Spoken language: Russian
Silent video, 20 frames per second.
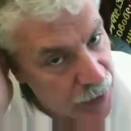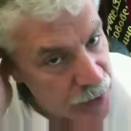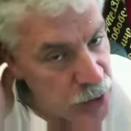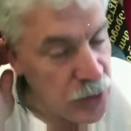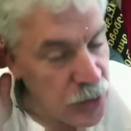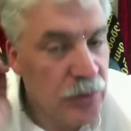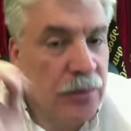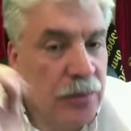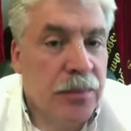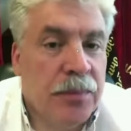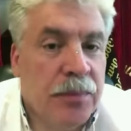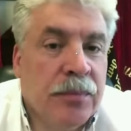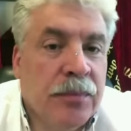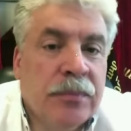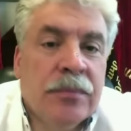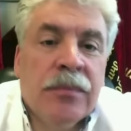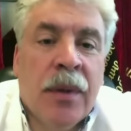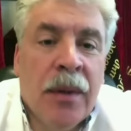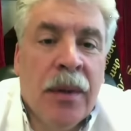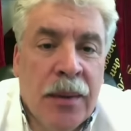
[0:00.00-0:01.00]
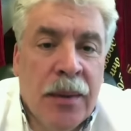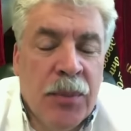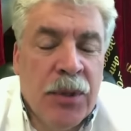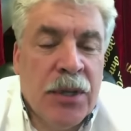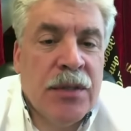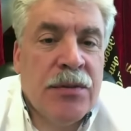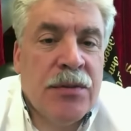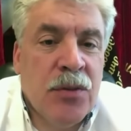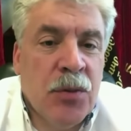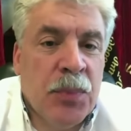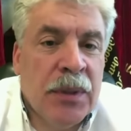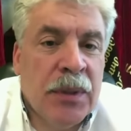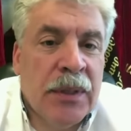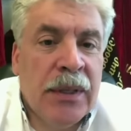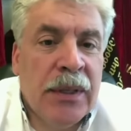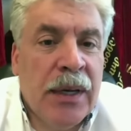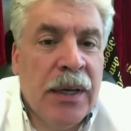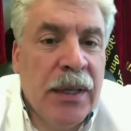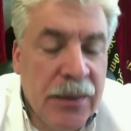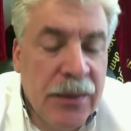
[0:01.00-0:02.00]
Хочу прежде всего
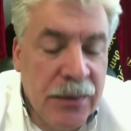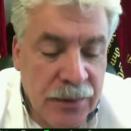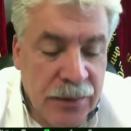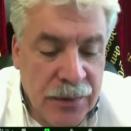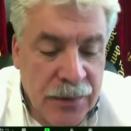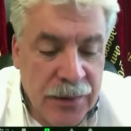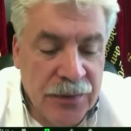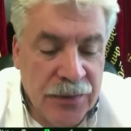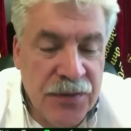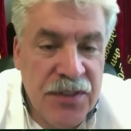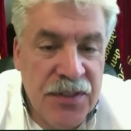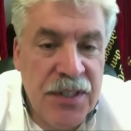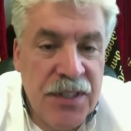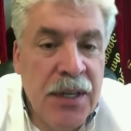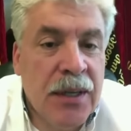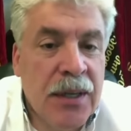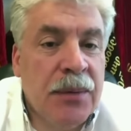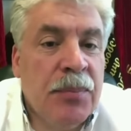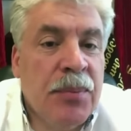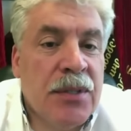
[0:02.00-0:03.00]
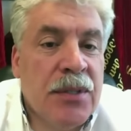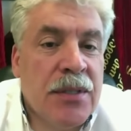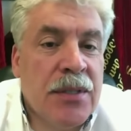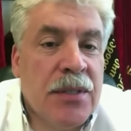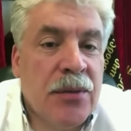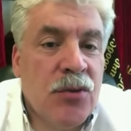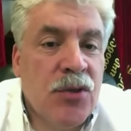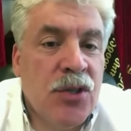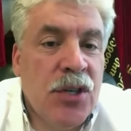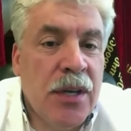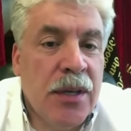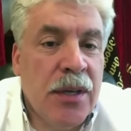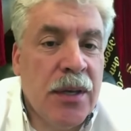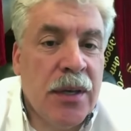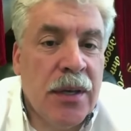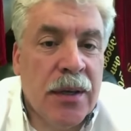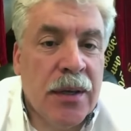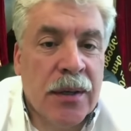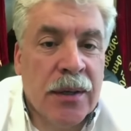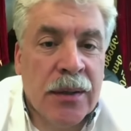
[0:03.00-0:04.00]
поблагодарить э, всех, без
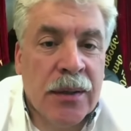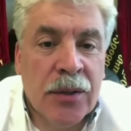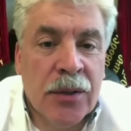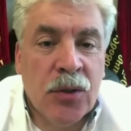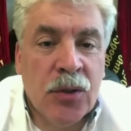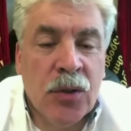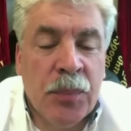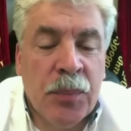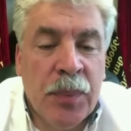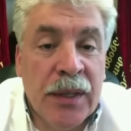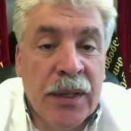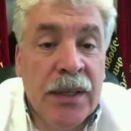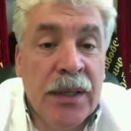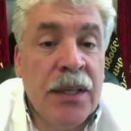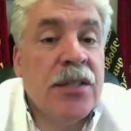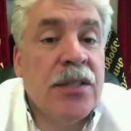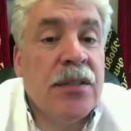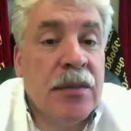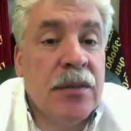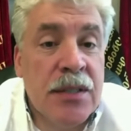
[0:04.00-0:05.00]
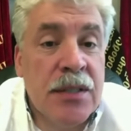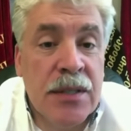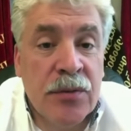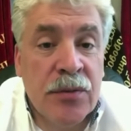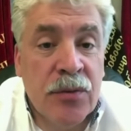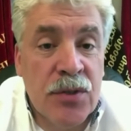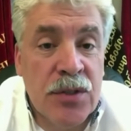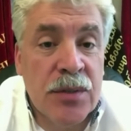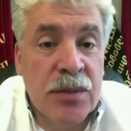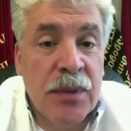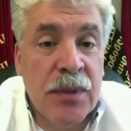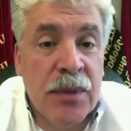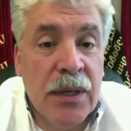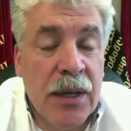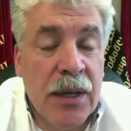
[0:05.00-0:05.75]
исключения, кто поддерживает совхоз имени